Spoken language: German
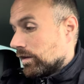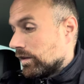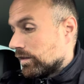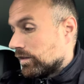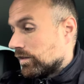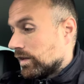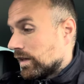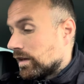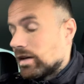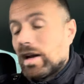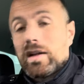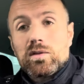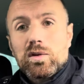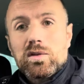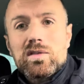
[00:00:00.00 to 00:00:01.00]
deswegen,
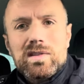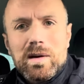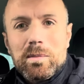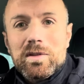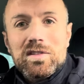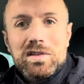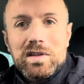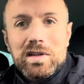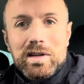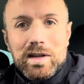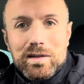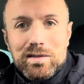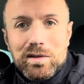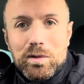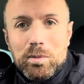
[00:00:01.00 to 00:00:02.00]
ansonsten kann man sich die
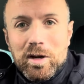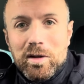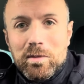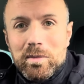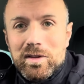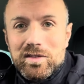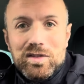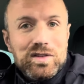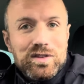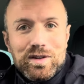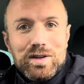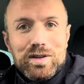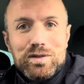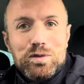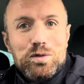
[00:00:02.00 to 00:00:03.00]
ganze Nummer nämlich
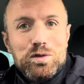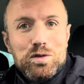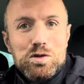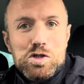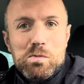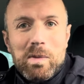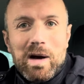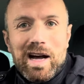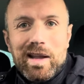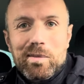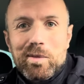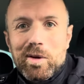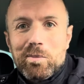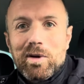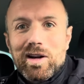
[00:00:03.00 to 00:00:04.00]
äh, sowieso sparen
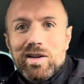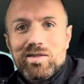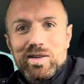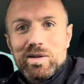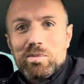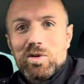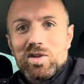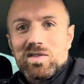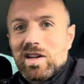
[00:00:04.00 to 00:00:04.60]
mit Mark Wilmots.